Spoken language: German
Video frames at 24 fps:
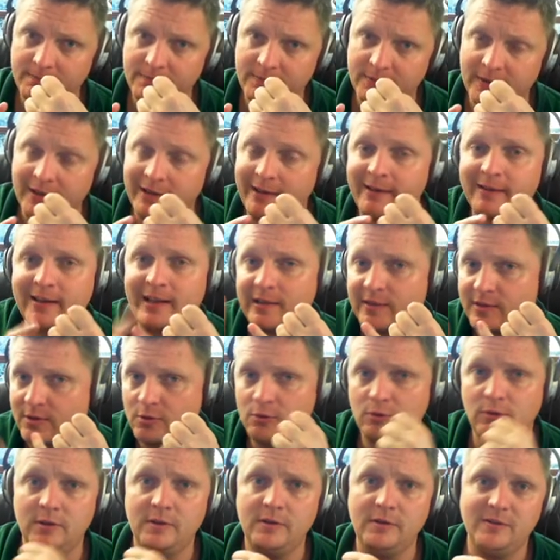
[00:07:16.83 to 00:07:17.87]
Äh, ganz
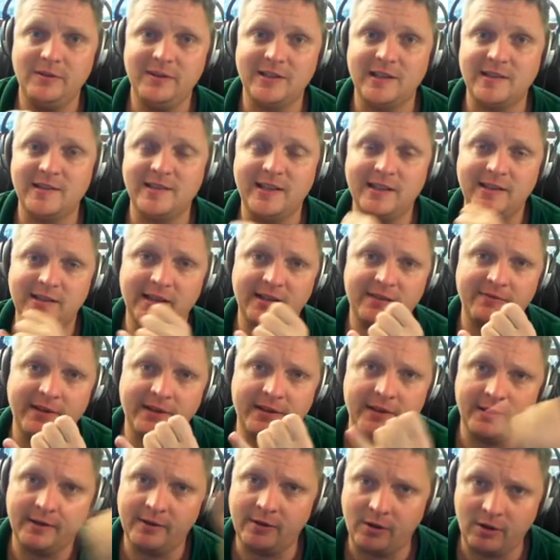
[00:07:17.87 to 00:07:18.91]
cool tatsächlich, wenn
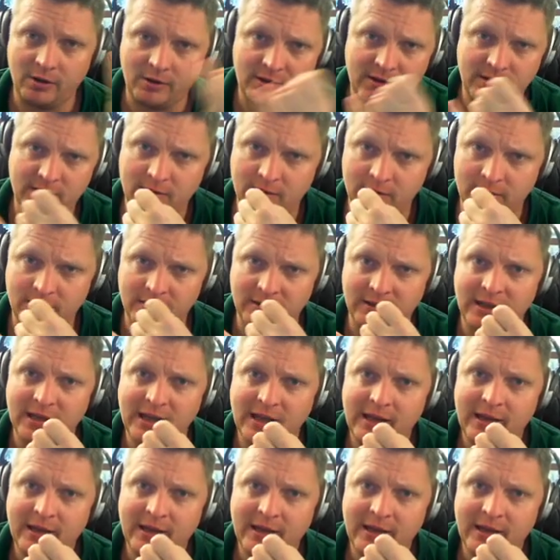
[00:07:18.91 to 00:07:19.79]
ihr euch, ähm,